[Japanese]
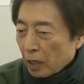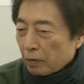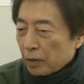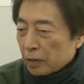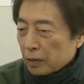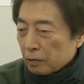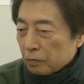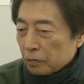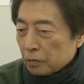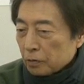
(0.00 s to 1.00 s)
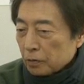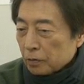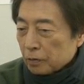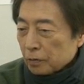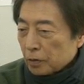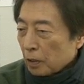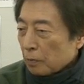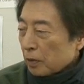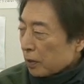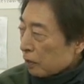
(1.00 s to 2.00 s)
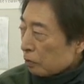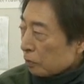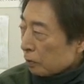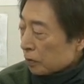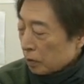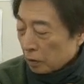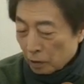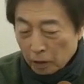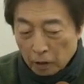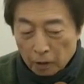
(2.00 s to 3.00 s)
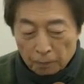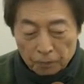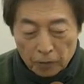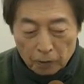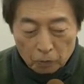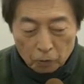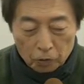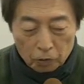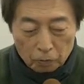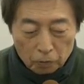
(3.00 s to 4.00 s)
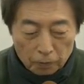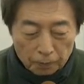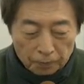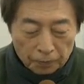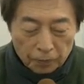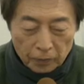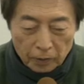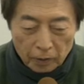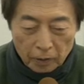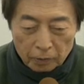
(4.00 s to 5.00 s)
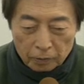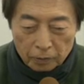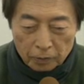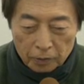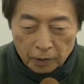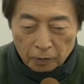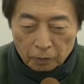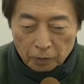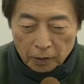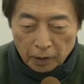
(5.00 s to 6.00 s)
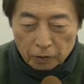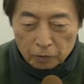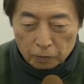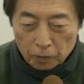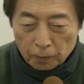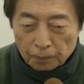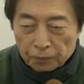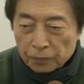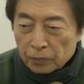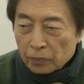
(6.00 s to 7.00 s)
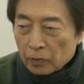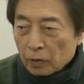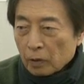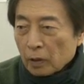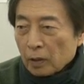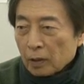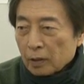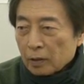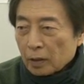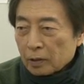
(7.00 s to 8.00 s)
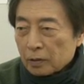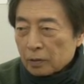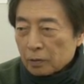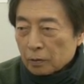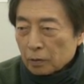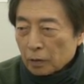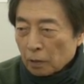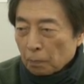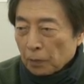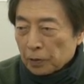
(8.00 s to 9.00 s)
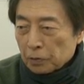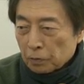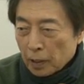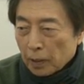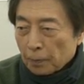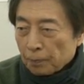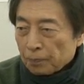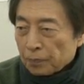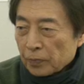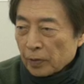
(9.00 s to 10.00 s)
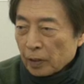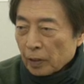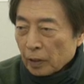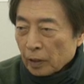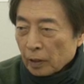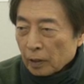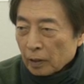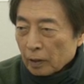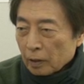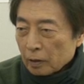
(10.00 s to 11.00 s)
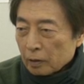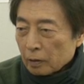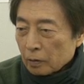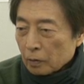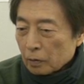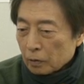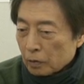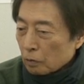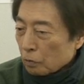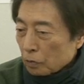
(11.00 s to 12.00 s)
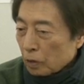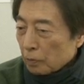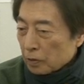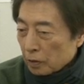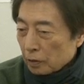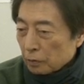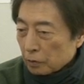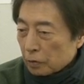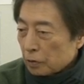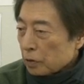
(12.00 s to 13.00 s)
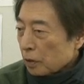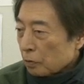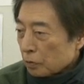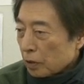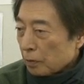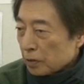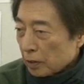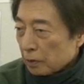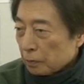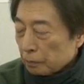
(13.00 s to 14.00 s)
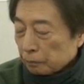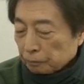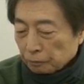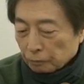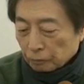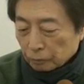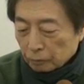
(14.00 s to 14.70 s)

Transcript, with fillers: 現れてる、えー、テーマはないと思います、うねだからもう今度も、えー、あの選挙の期間中も、はいえー、脱原発は、えー、選挙のテーマじゃないと知事選挙のテーマじゃない。えー